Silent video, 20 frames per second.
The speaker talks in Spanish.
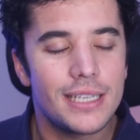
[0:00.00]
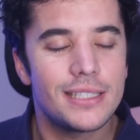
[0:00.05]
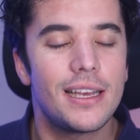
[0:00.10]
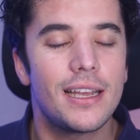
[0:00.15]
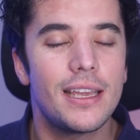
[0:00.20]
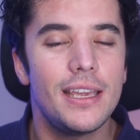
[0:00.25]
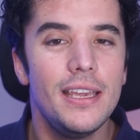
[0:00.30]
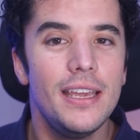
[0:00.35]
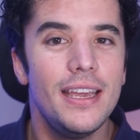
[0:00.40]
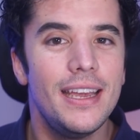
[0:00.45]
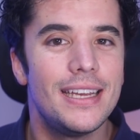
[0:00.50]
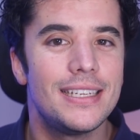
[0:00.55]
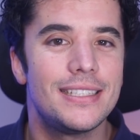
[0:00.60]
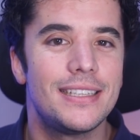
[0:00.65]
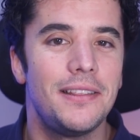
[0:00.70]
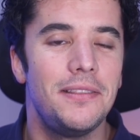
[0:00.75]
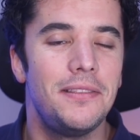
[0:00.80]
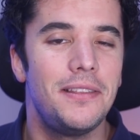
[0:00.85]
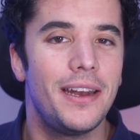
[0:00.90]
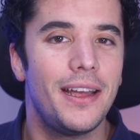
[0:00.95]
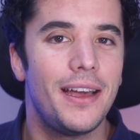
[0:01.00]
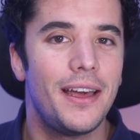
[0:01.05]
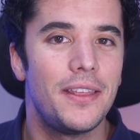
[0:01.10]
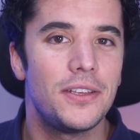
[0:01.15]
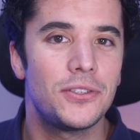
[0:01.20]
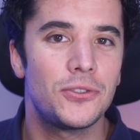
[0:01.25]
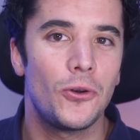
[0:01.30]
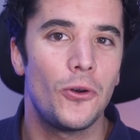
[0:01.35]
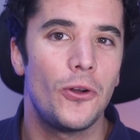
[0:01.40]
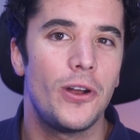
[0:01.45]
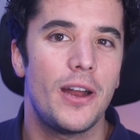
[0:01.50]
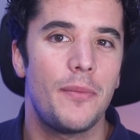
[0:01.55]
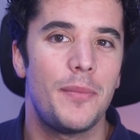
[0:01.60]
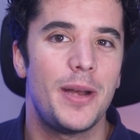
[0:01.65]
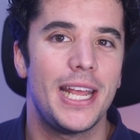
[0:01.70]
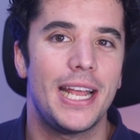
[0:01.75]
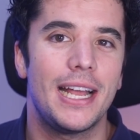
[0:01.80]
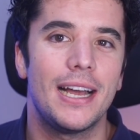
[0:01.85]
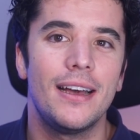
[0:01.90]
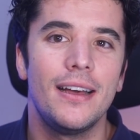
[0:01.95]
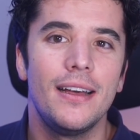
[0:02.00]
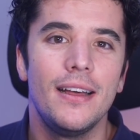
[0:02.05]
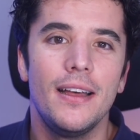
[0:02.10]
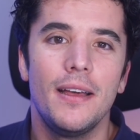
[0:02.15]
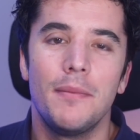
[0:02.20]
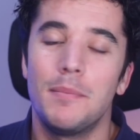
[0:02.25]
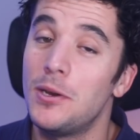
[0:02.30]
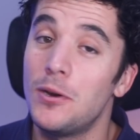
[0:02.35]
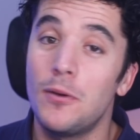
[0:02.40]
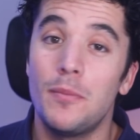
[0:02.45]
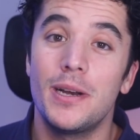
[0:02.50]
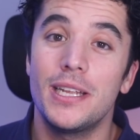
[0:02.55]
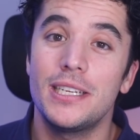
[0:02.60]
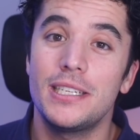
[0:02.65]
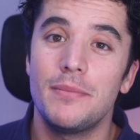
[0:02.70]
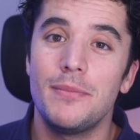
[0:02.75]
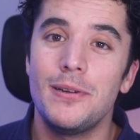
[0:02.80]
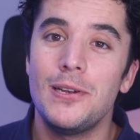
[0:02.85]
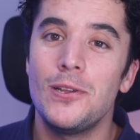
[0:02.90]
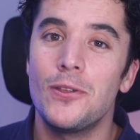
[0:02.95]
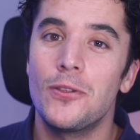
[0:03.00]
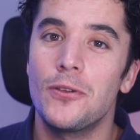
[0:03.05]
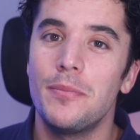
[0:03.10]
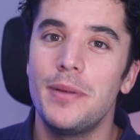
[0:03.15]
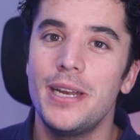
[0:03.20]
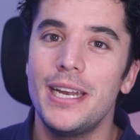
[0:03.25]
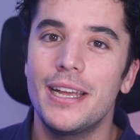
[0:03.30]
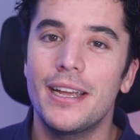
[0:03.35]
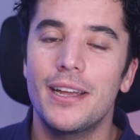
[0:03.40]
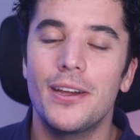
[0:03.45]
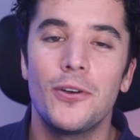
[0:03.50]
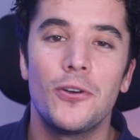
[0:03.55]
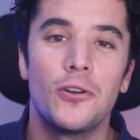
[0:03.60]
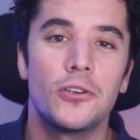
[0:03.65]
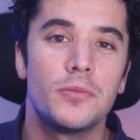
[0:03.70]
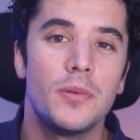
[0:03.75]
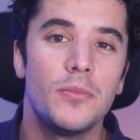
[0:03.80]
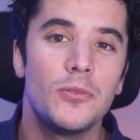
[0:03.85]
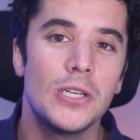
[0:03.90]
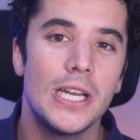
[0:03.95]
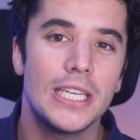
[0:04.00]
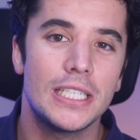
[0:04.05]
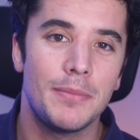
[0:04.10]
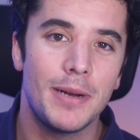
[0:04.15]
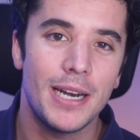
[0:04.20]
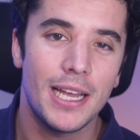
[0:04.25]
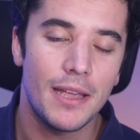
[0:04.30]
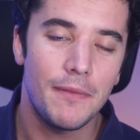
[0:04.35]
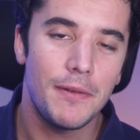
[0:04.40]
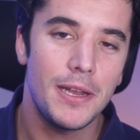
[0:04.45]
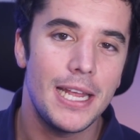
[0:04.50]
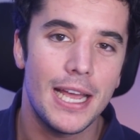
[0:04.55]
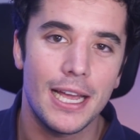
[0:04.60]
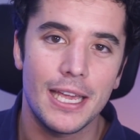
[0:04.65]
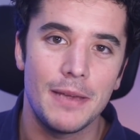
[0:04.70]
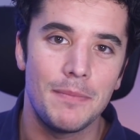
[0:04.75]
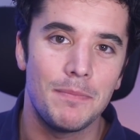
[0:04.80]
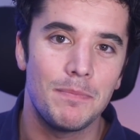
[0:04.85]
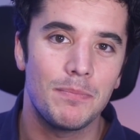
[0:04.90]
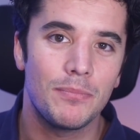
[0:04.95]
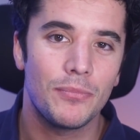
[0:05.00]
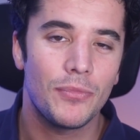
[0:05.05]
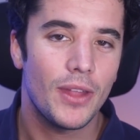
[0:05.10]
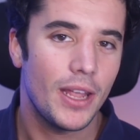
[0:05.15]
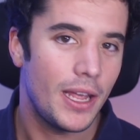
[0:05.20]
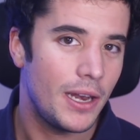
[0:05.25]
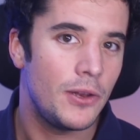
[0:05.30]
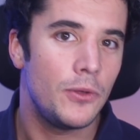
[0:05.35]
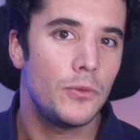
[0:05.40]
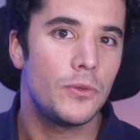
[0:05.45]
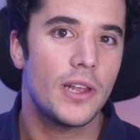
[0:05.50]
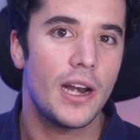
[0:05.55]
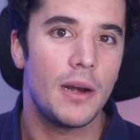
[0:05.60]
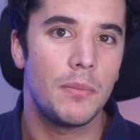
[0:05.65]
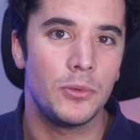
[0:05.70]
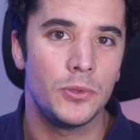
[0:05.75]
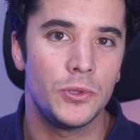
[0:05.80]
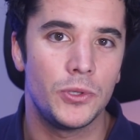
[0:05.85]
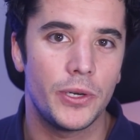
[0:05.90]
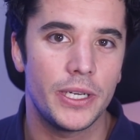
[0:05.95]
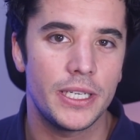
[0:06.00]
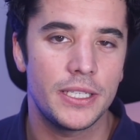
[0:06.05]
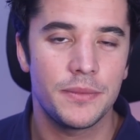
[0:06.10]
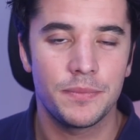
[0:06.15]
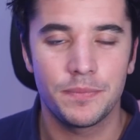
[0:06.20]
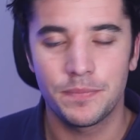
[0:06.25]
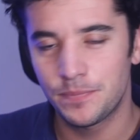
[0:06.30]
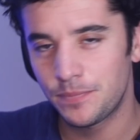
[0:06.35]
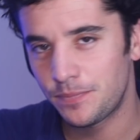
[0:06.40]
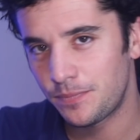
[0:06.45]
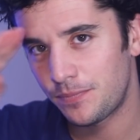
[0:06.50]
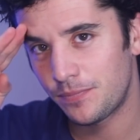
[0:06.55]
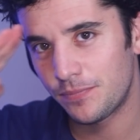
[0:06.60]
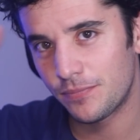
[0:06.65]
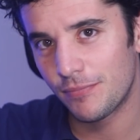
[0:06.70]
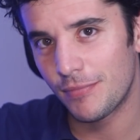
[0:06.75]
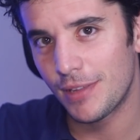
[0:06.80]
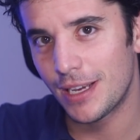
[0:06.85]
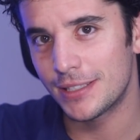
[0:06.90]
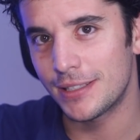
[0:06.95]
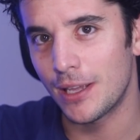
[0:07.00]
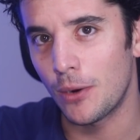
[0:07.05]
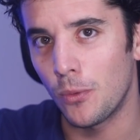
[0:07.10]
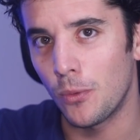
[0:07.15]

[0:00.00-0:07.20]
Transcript: hasta aquí esta entrega de Solo en América. Mi nombre es Emilio Domenech, nos vemos la semana que viene aquí, en neutral.es. Hasta